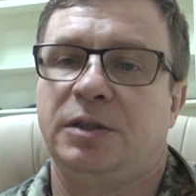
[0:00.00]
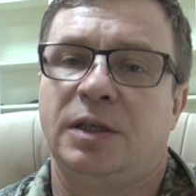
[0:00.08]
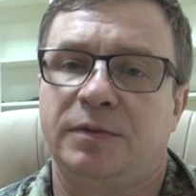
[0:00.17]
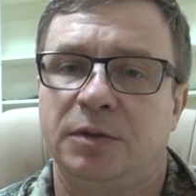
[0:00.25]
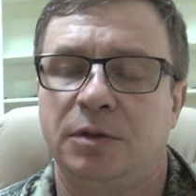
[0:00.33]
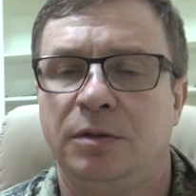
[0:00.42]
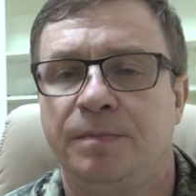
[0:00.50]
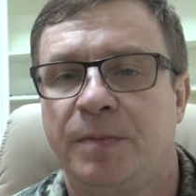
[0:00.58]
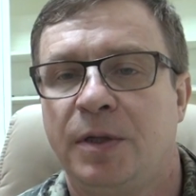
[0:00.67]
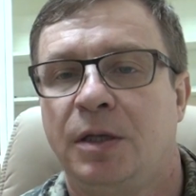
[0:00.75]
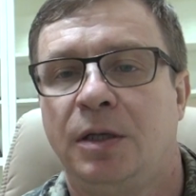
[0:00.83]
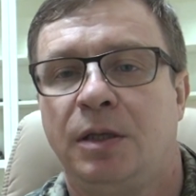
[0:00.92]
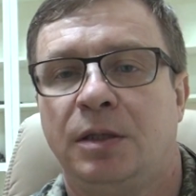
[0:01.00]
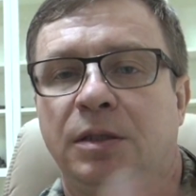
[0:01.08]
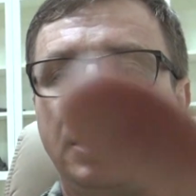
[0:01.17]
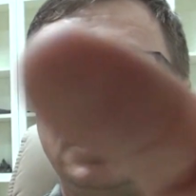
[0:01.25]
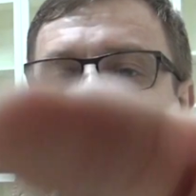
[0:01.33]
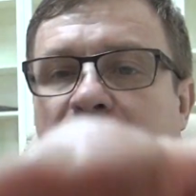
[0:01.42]
давно
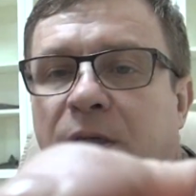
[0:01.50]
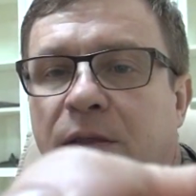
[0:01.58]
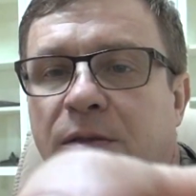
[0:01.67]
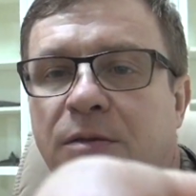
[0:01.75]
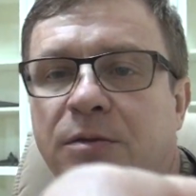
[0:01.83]
когда